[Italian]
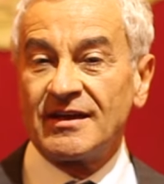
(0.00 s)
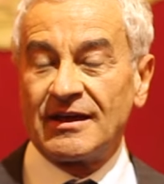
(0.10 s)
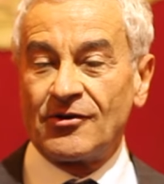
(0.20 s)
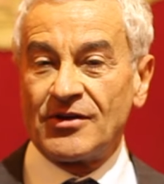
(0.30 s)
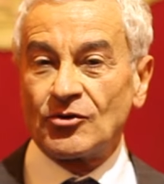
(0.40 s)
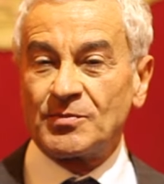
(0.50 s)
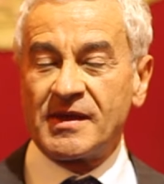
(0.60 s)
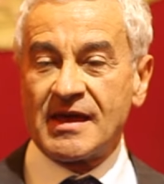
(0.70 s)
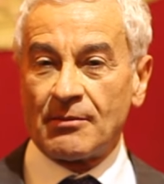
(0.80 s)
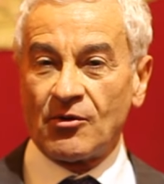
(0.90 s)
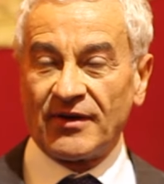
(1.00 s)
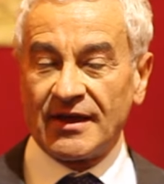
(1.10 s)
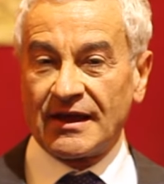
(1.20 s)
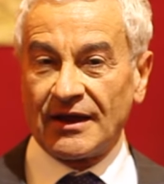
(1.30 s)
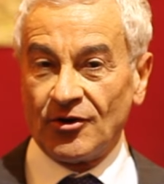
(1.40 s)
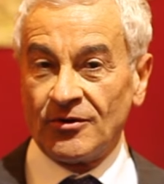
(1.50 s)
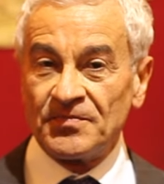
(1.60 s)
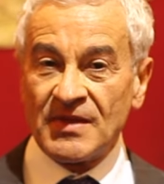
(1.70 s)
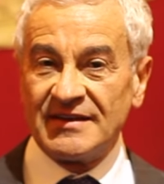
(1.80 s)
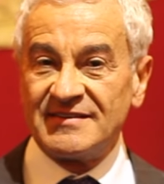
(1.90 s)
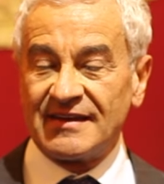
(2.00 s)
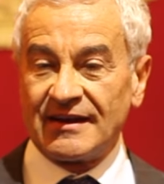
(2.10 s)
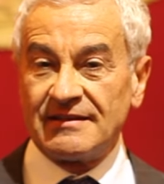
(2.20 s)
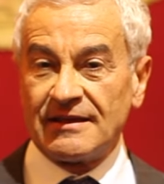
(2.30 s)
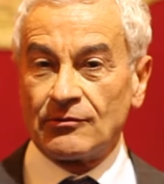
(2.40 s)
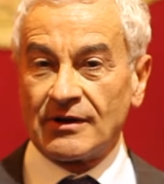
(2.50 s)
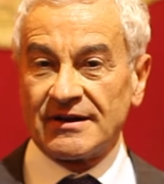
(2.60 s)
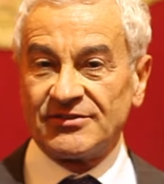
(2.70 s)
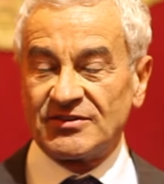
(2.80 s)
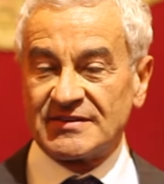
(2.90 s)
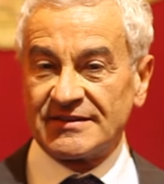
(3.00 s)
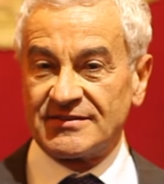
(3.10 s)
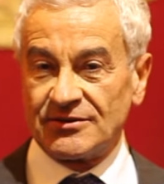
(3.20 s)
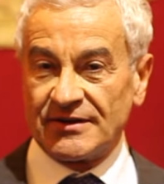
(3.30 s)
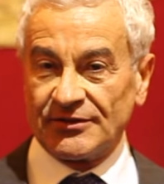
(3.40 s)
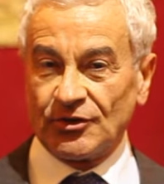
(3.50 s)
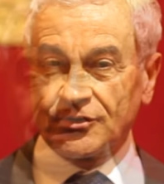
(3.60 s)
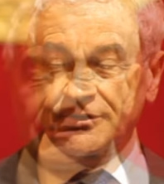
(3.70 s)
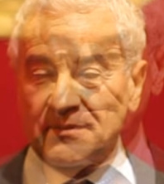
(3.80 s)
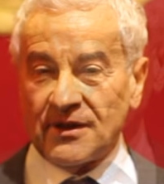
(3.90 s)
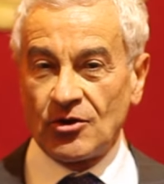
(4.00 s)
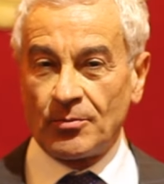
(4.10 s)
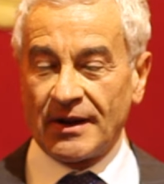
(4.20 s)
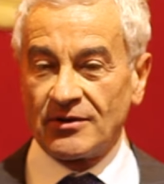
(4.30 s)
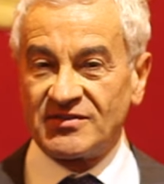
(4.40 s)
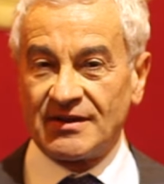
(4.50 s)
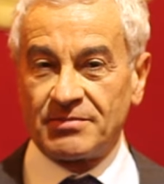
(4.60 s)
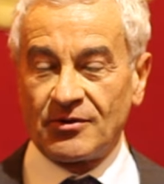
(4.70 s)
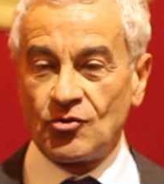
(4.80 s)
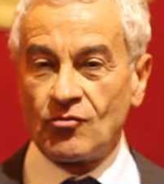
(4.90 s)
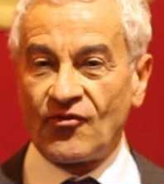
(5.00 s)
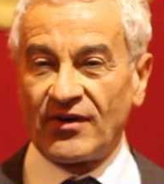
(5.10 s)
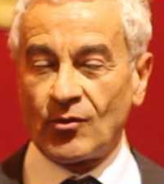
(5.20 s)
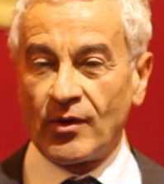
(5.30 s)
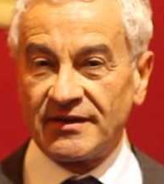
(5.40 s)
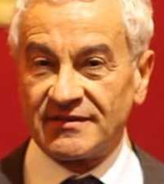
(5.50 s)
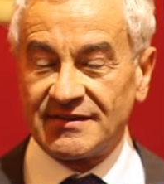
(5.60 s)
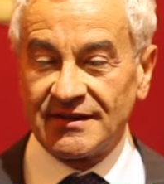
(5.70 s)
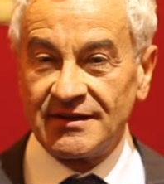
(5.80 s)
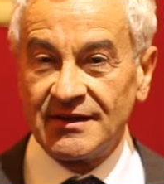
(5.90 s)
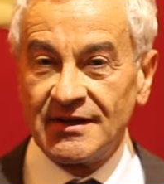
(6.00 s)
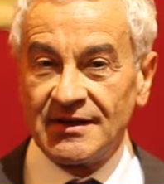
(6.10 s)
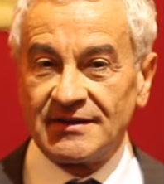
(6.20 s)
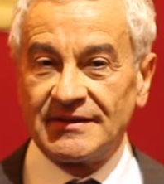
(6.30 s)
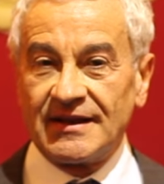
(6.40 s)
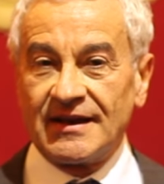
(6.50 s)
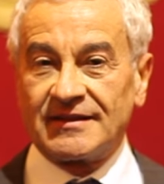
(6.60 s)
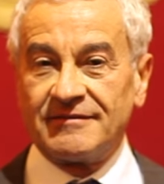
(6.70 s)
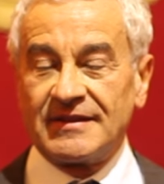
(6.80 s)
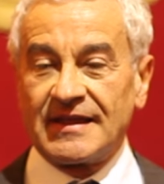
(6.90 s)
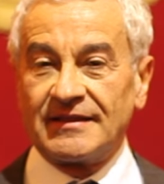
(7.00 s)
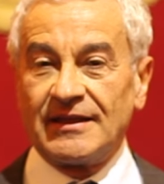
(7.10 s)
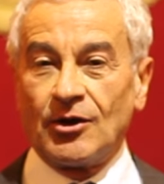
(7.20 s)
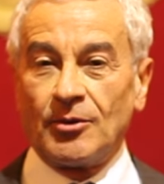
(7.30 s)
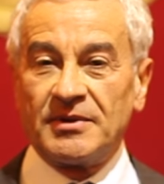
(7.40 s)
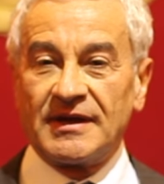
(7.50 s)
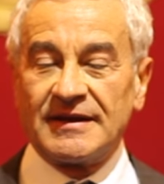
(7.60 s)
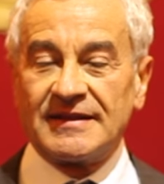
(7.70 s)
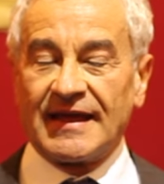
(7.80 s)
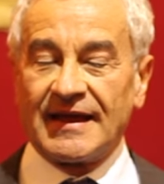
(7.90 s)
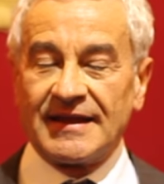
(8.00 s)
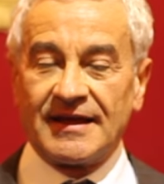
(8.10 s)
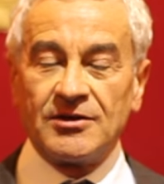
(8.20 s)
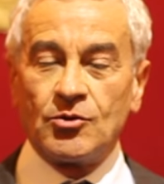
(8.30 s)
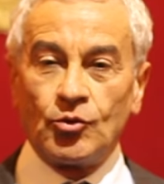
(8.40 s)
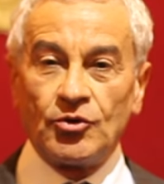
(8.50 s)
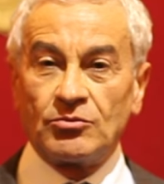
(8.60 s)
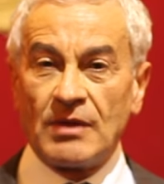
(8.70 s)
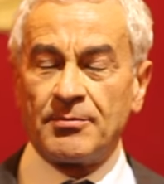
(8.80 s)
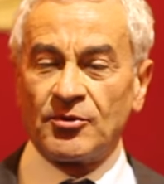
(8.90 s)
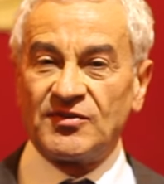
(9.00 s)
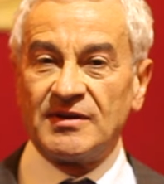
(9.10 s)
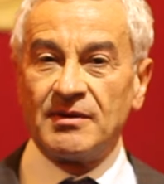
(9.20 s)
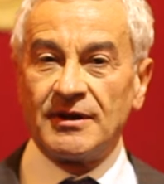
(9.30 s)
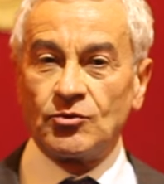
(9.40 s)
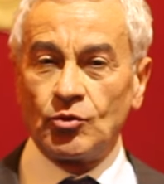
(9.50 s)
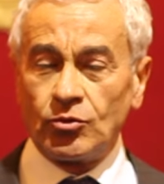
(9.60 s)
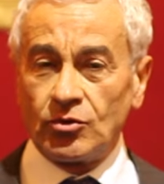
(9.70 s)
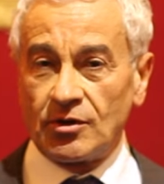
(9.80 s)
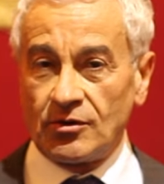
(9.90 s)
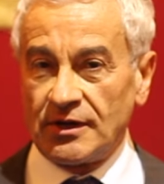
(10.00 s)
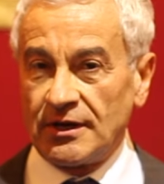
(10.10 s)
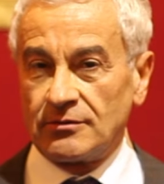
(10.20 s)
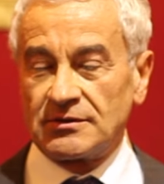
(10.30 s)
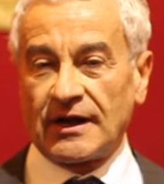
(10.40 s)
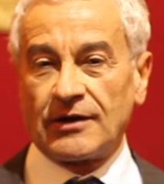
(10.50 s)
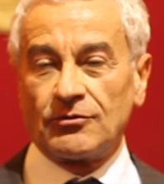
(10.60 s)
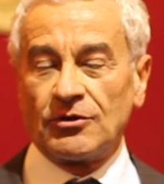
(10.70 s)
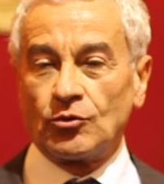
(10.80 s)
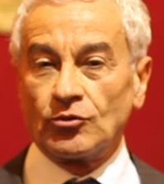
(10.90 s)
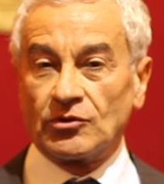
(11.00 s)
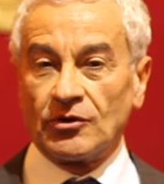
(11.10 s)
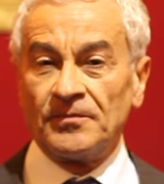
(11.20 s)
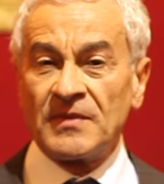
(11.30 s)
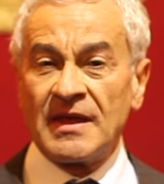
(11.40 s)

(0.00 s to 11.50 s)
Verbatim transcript: che noi auspichiamo vengano inserite in una legislazione ad hoc io parlo sempre di un far west dell'attività di lobbying in Italia, in cui è possibile tutto e il contrario di tutto